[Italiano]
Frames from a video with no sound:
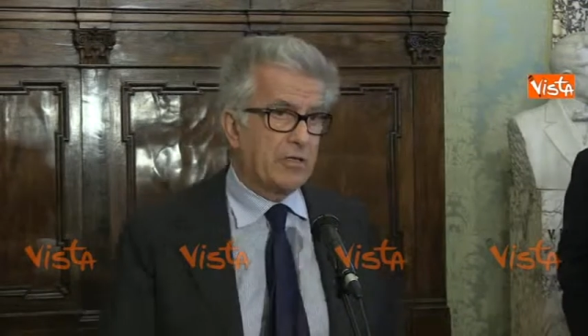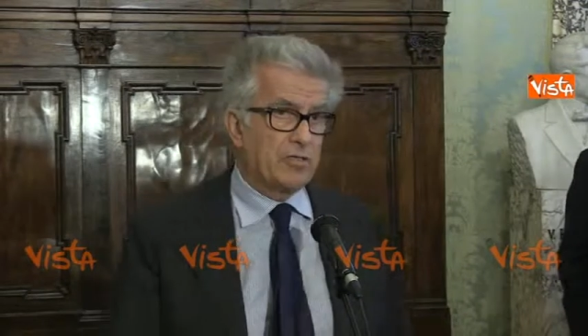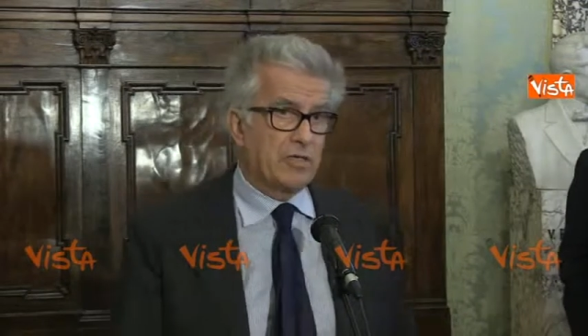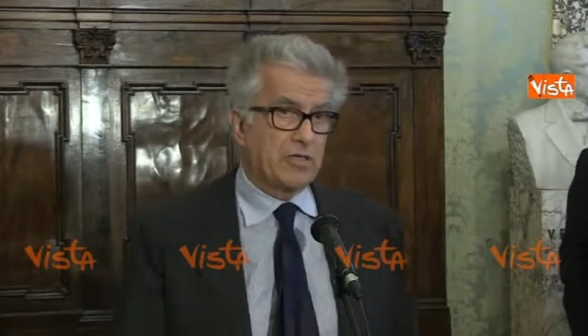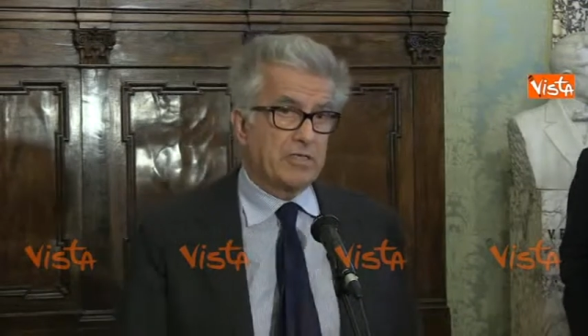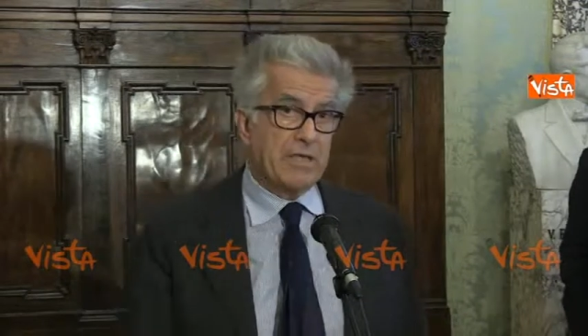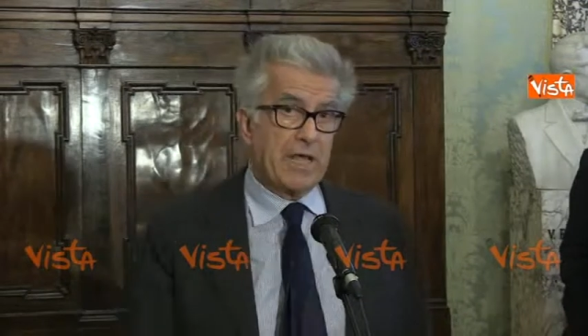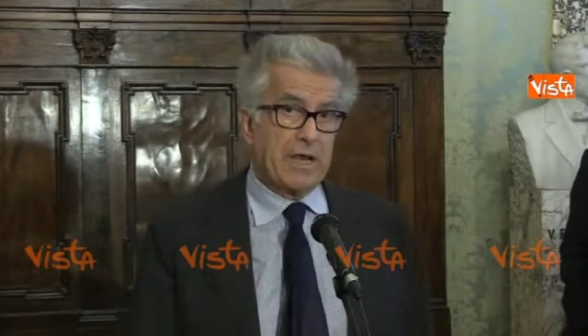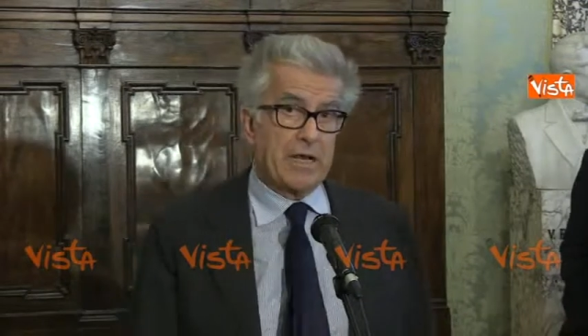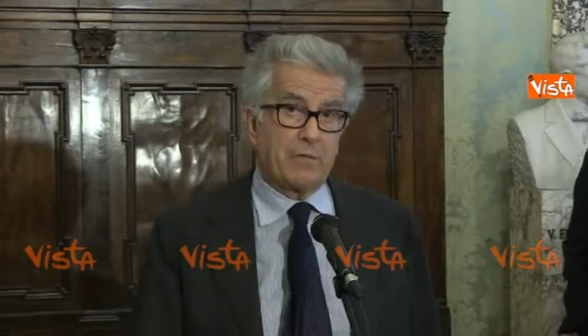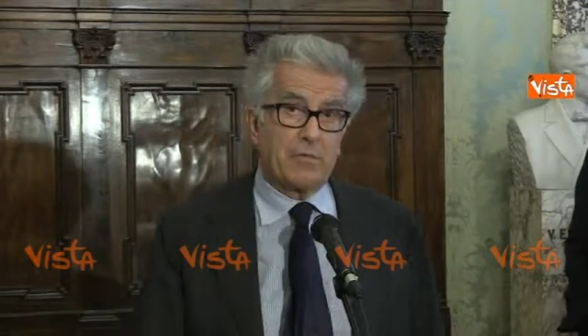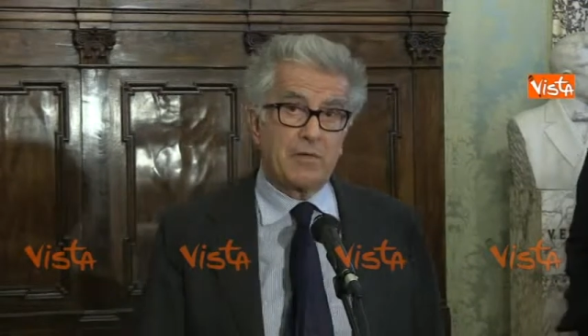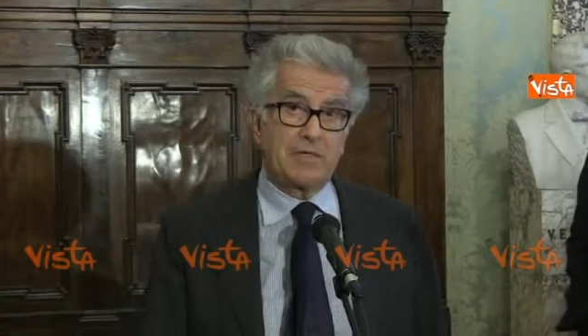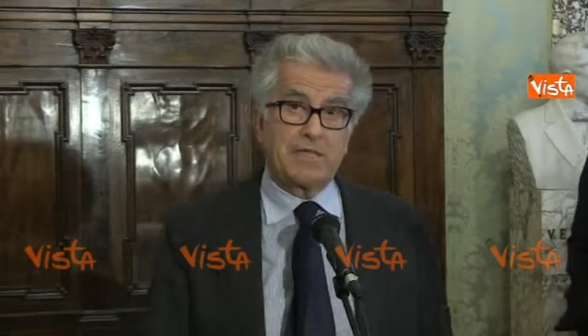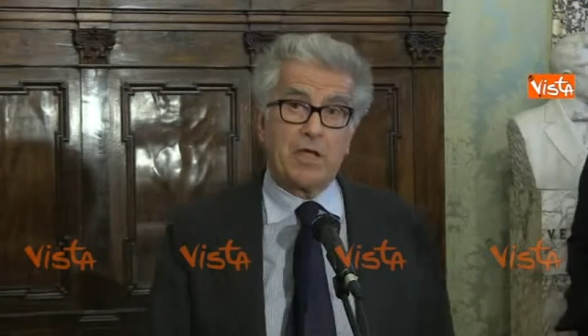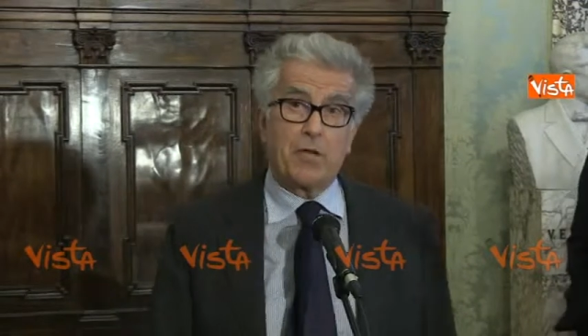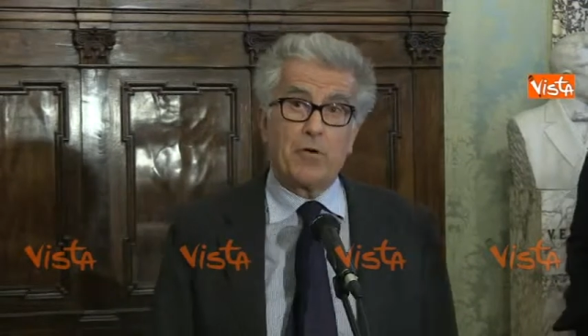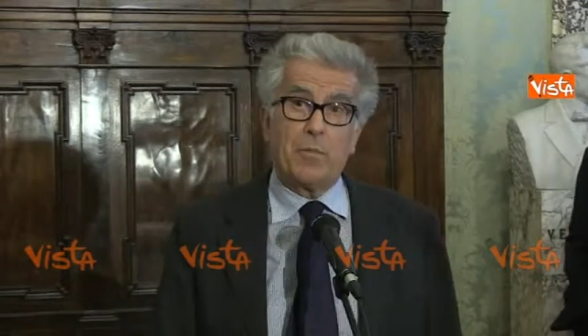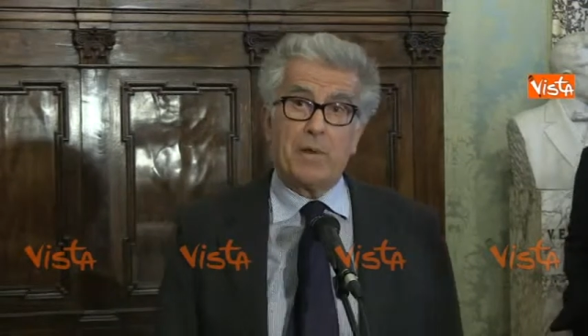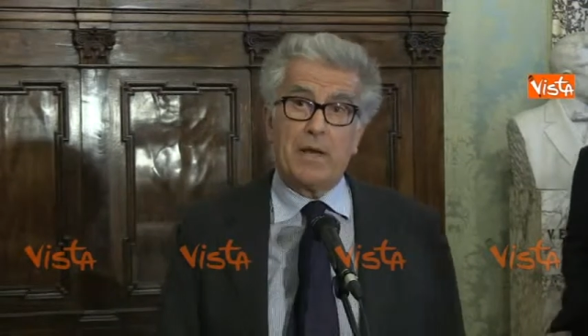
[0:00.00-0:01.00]
cessare
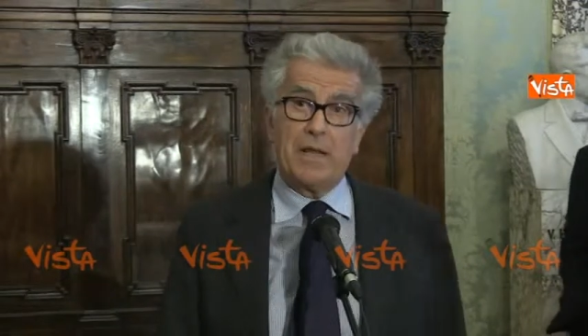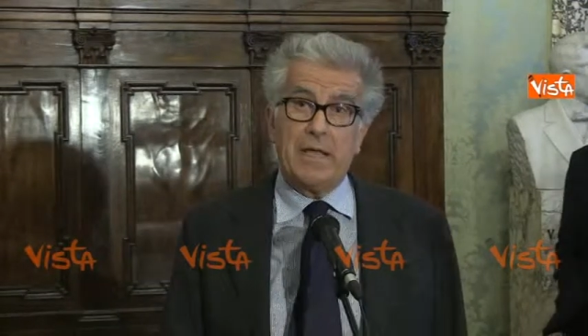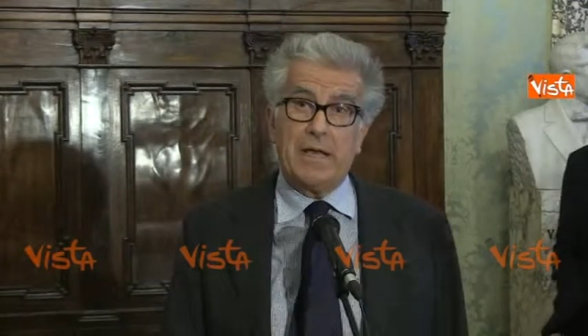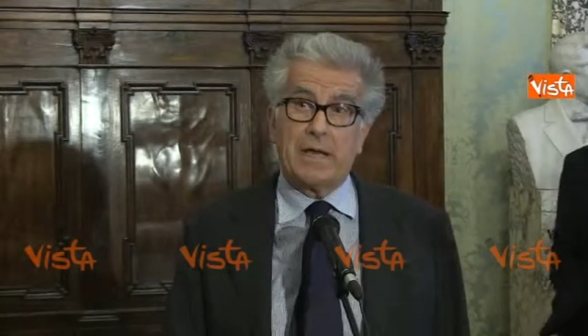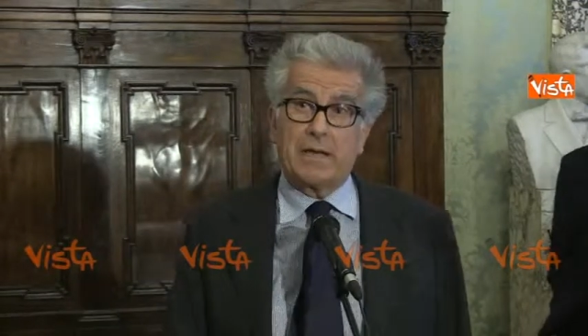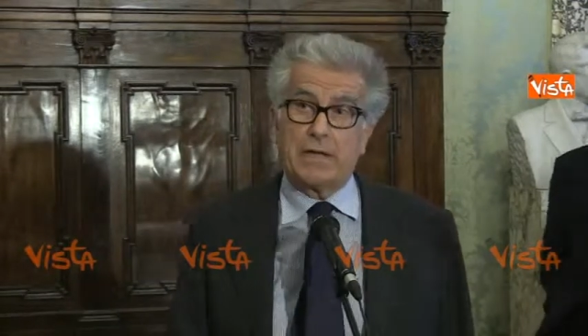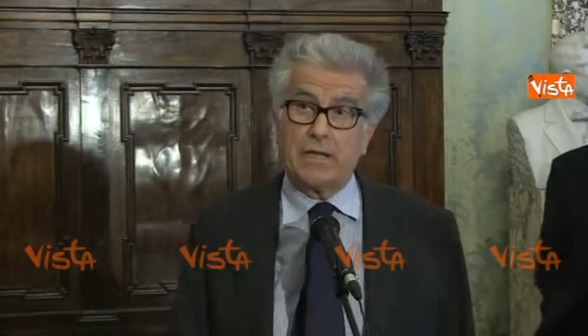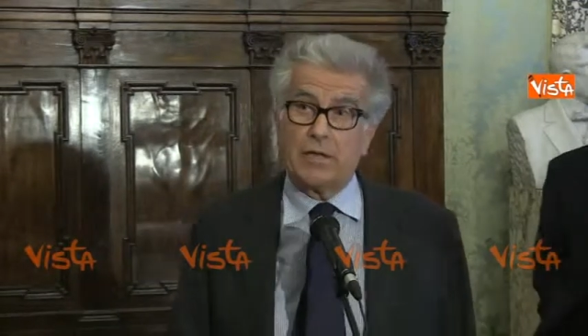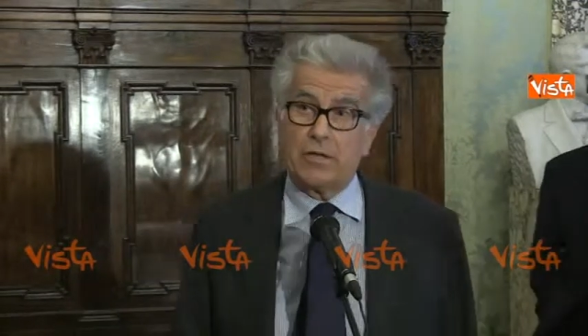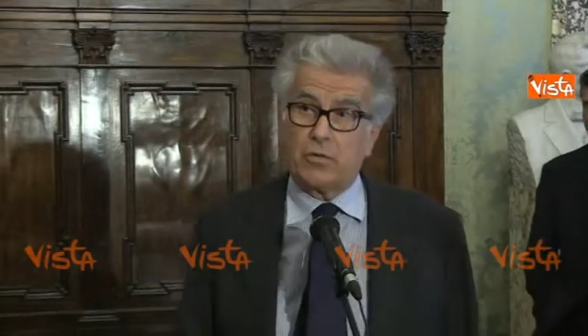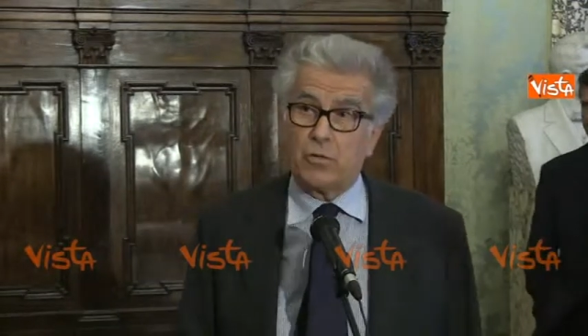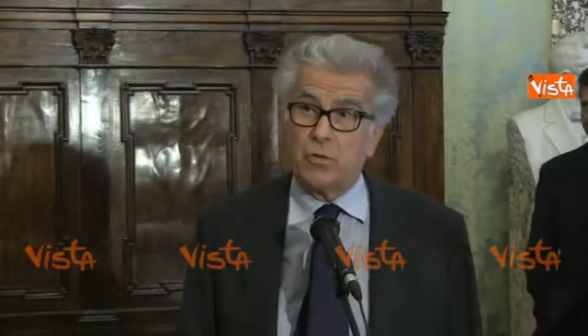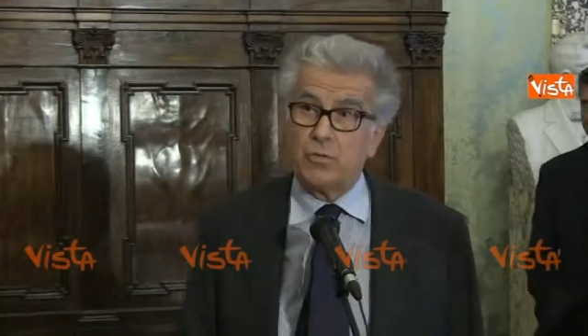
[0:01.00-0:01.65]
questa anomalia che